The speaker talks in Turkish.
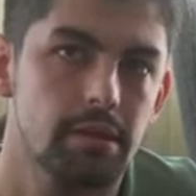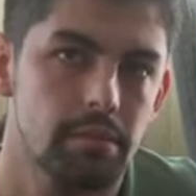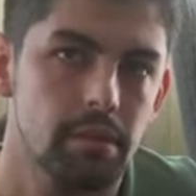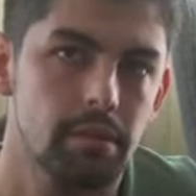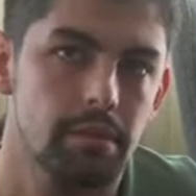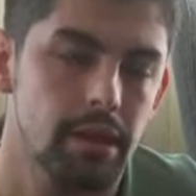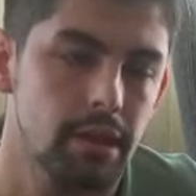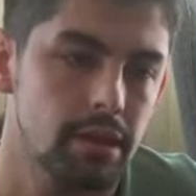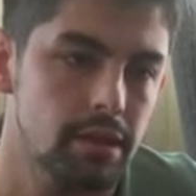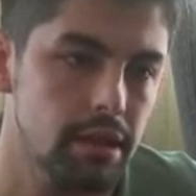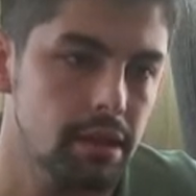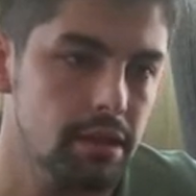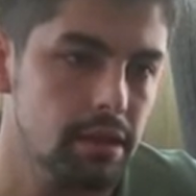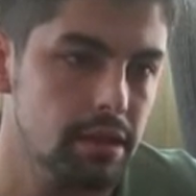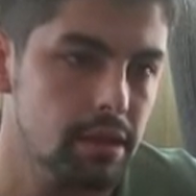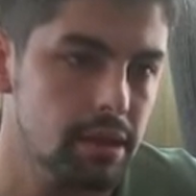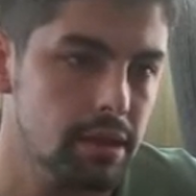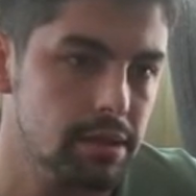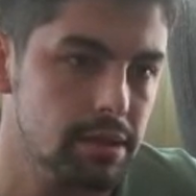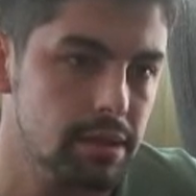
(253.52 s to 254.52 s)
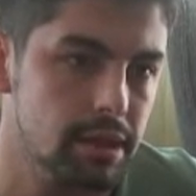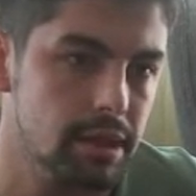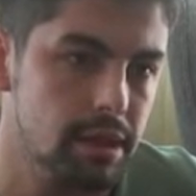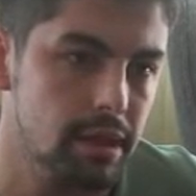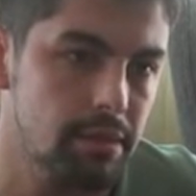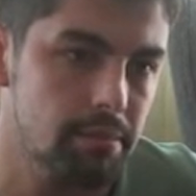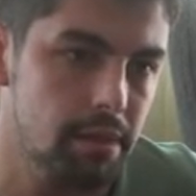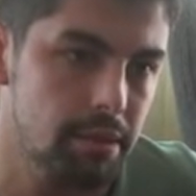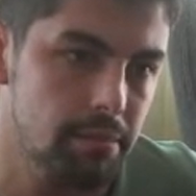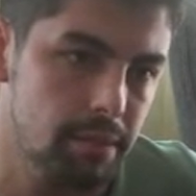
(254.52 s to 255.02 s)
Birbirlerini tanıdıklarını
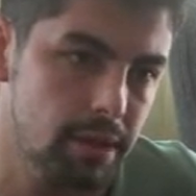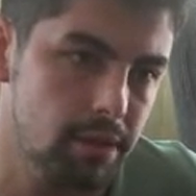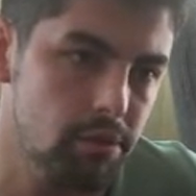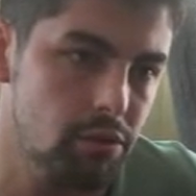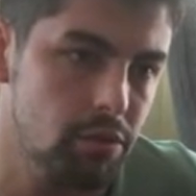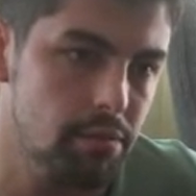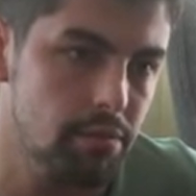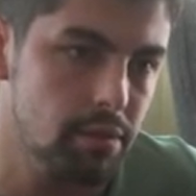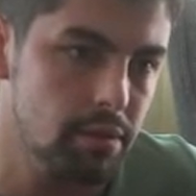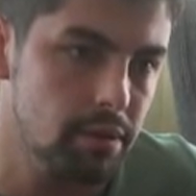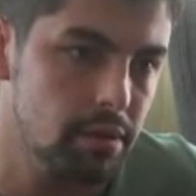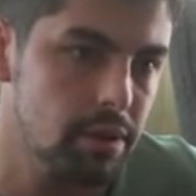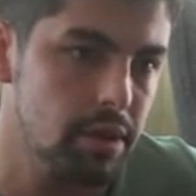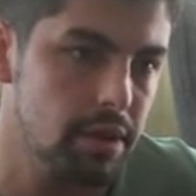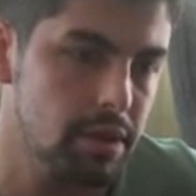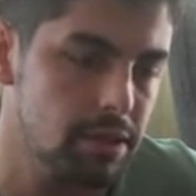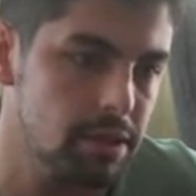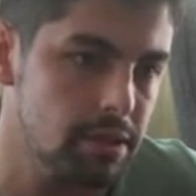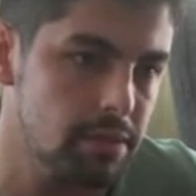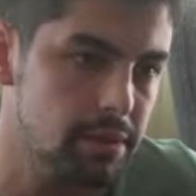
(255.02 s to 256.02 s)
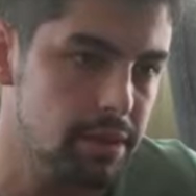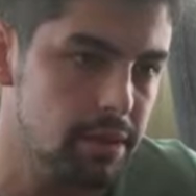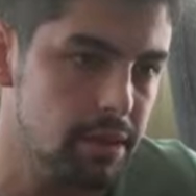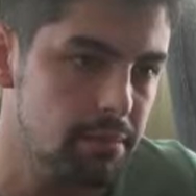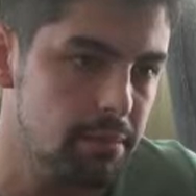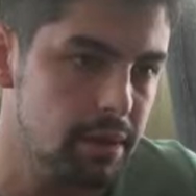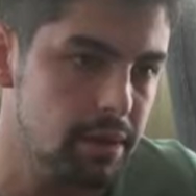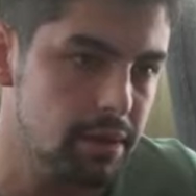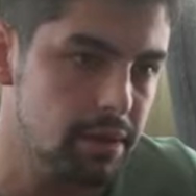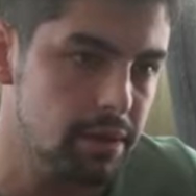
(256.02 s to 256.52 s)
zaten ben biliyorum. İkisini
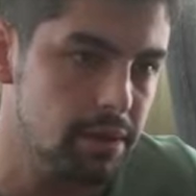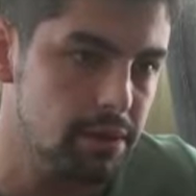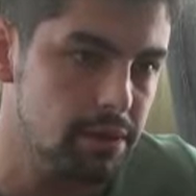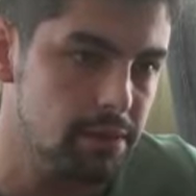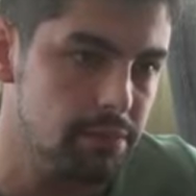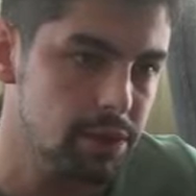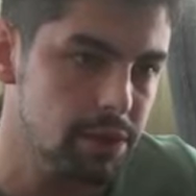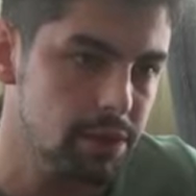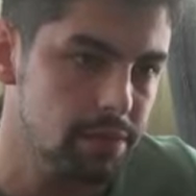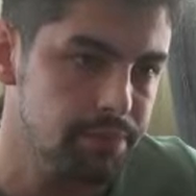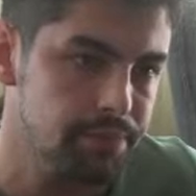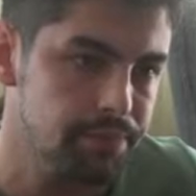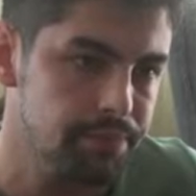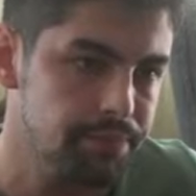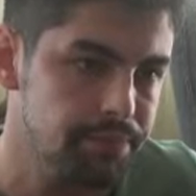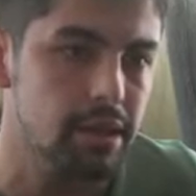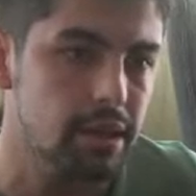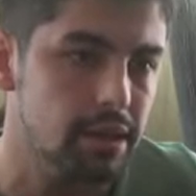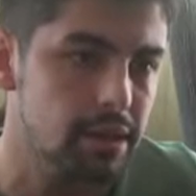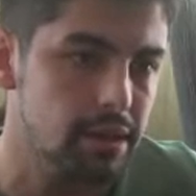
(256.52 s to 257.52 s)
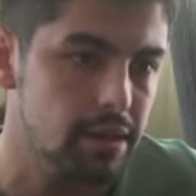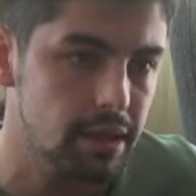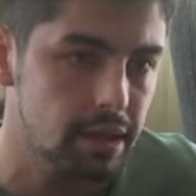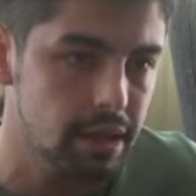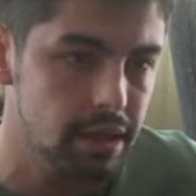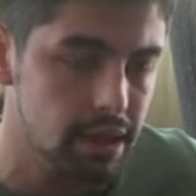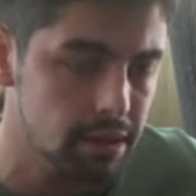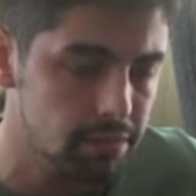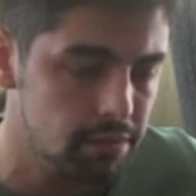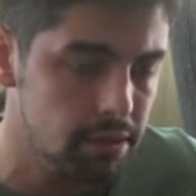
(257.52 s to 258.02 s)
birden ben tanıdığım için.
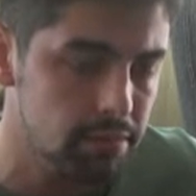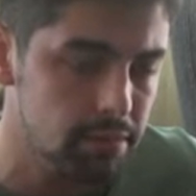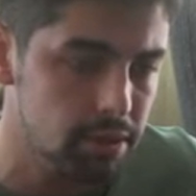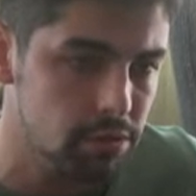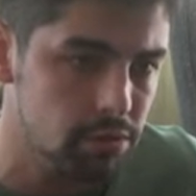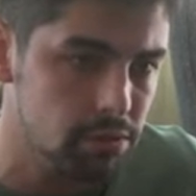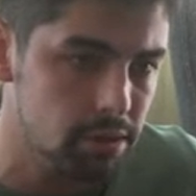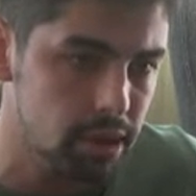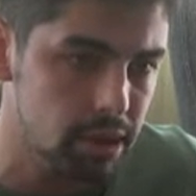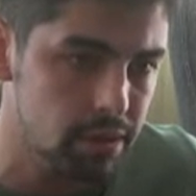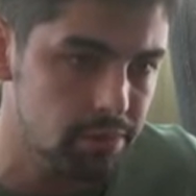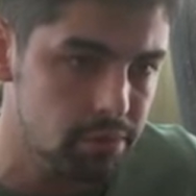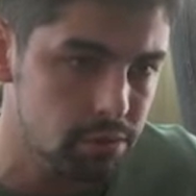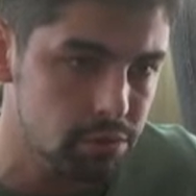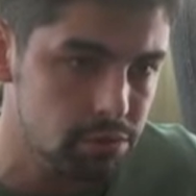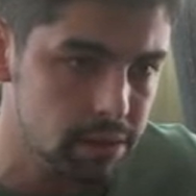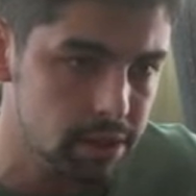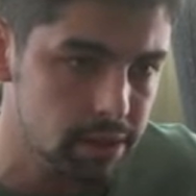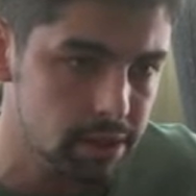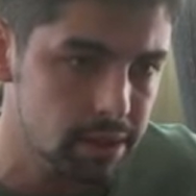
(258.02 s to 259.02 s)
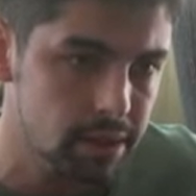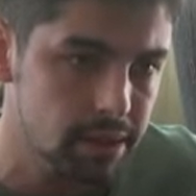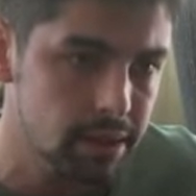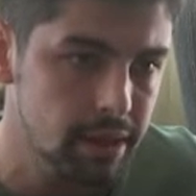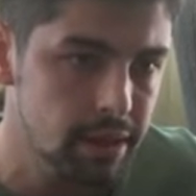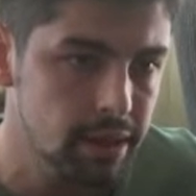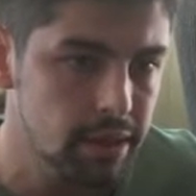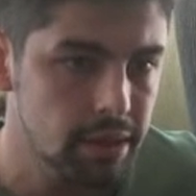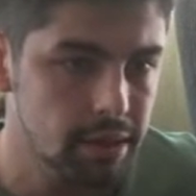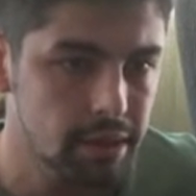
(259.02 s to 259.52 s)
Tehditler devam ediyor telefon üzerinden.
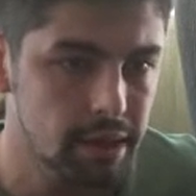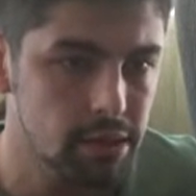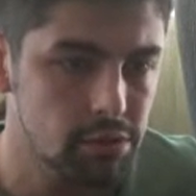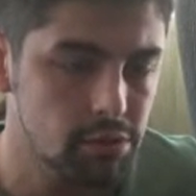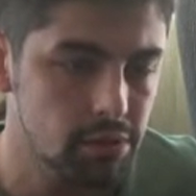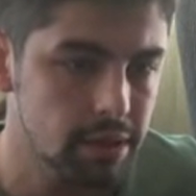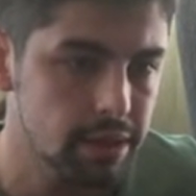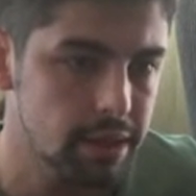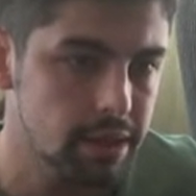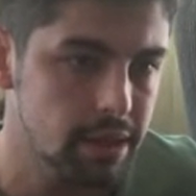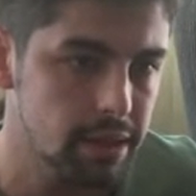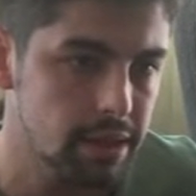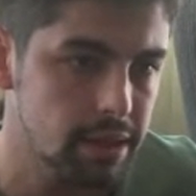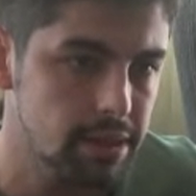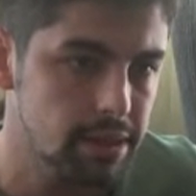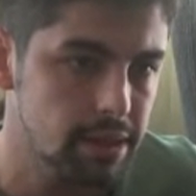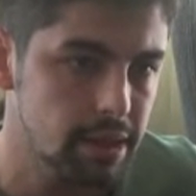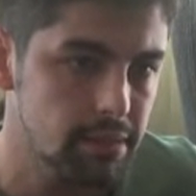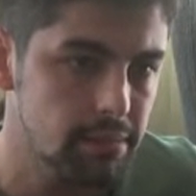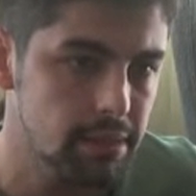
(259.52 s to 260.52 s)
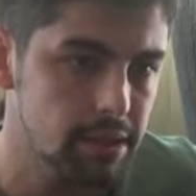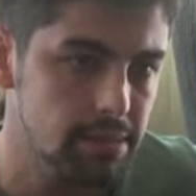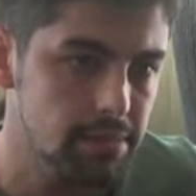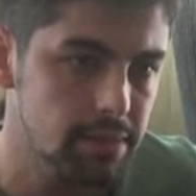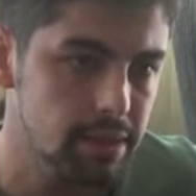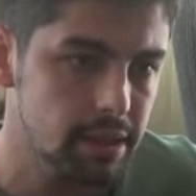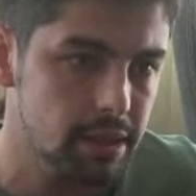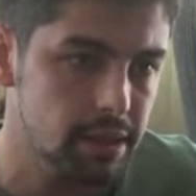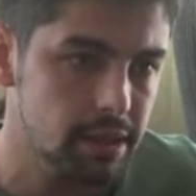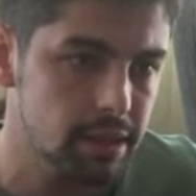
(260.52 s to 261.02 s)
Daha sonra kendileri serbest
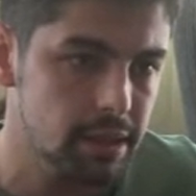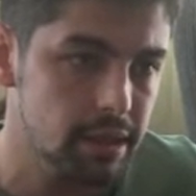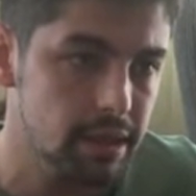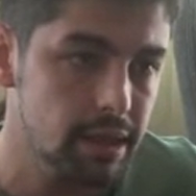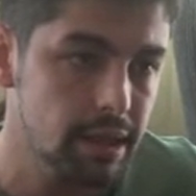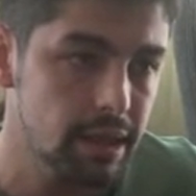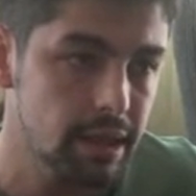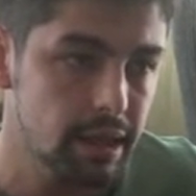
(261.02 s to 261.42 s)
bırakıldılar.